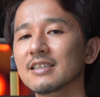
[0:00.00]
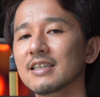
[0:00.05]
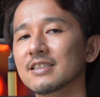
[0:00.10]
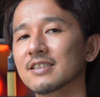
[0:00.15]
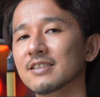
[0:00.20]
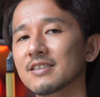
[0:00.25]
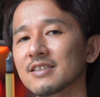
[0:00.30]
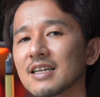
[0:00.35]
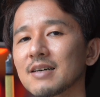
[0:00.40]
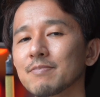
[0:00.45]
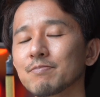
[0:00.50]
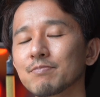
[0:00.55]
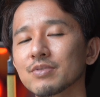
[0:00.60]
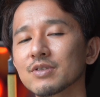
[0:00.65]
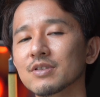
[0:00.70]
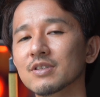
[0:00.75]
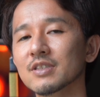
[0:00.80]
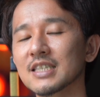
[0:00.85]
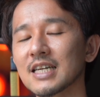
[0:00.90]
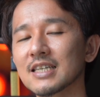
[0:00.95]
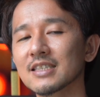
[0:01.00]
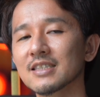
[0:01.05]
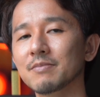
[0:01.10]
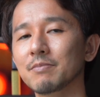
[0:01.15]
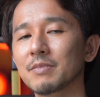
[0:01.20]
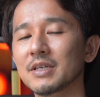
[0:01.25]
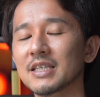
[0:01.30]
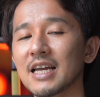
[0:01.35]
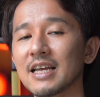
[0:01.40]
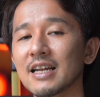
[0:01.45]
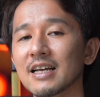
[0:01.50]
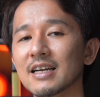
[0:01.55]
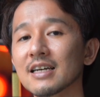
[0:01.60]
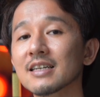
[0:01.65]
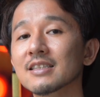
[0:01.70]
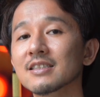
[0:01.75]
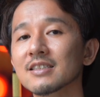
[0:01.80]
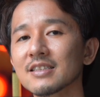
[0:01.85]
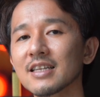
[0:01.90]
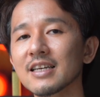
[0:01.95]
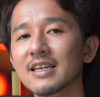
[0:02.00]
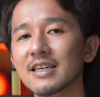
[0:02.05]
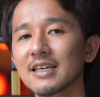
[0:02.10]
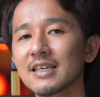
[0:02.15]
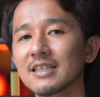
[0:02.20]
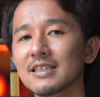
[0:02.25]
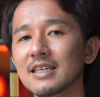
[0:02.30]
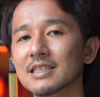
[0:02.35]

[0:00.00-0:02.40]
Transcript: スナップ写真みたいな感じで